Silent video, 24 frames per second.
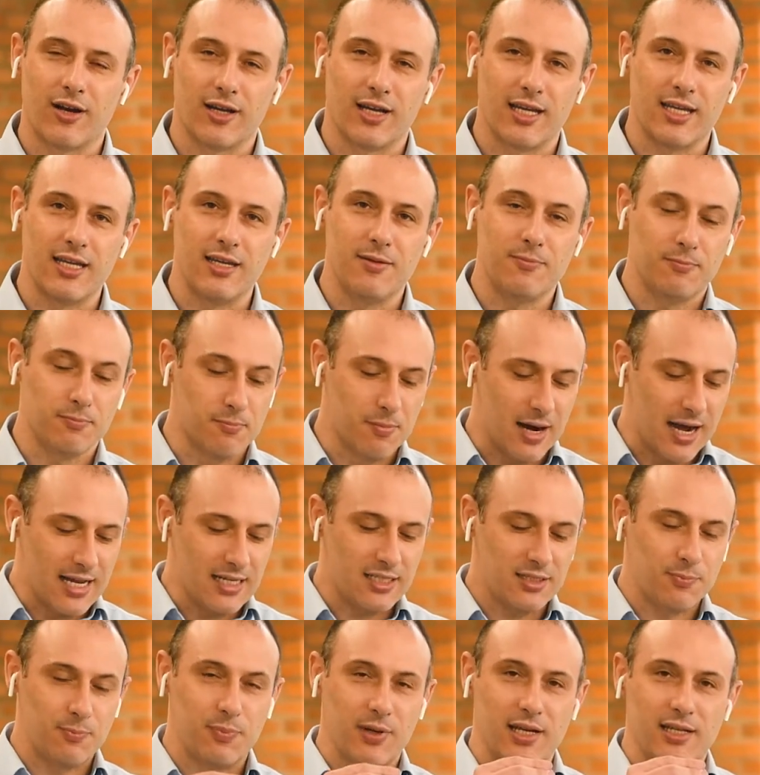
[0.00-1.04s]
aí,
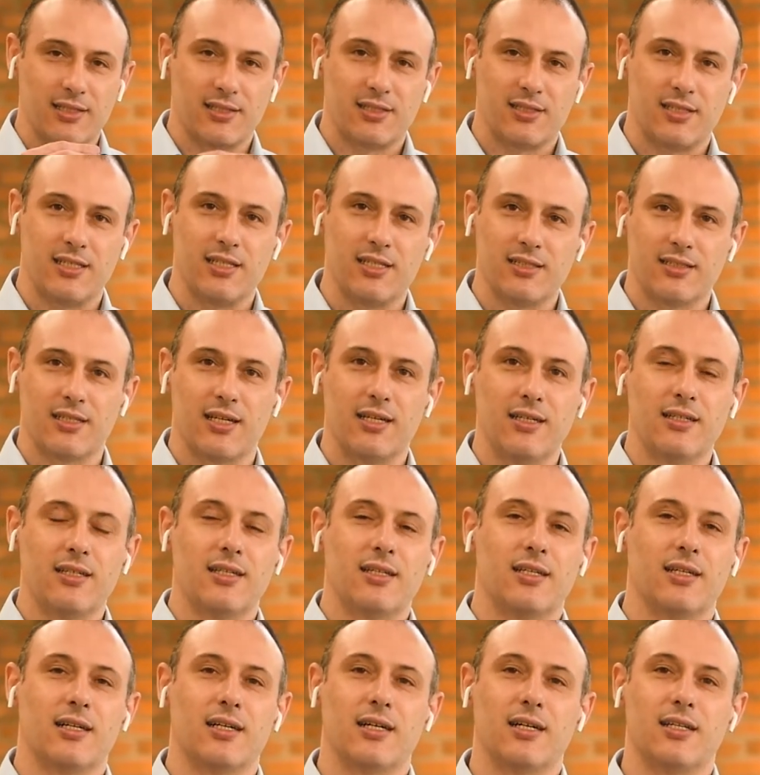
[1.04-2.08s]
mais precisa
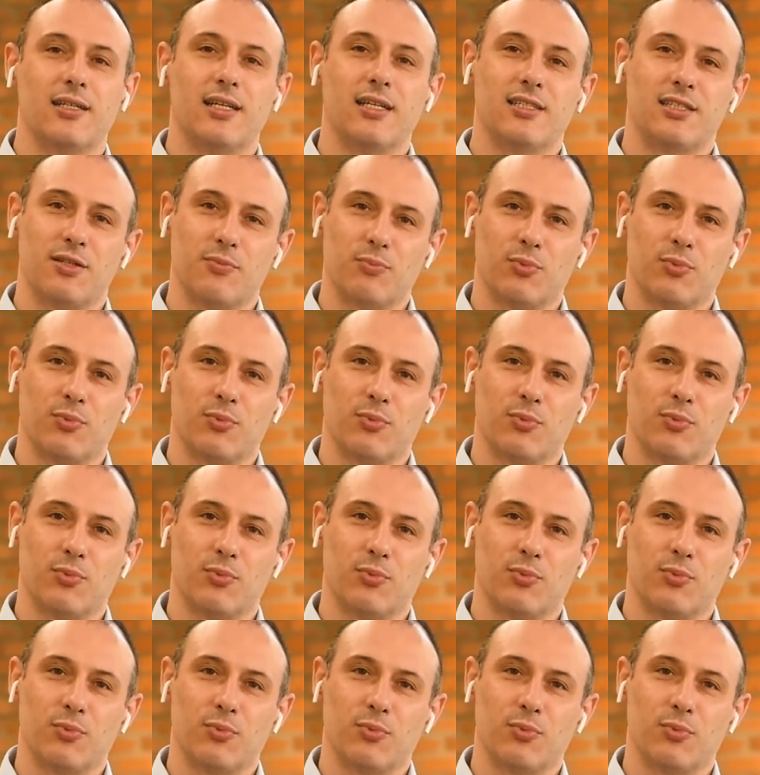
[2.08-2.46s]
uh, nesse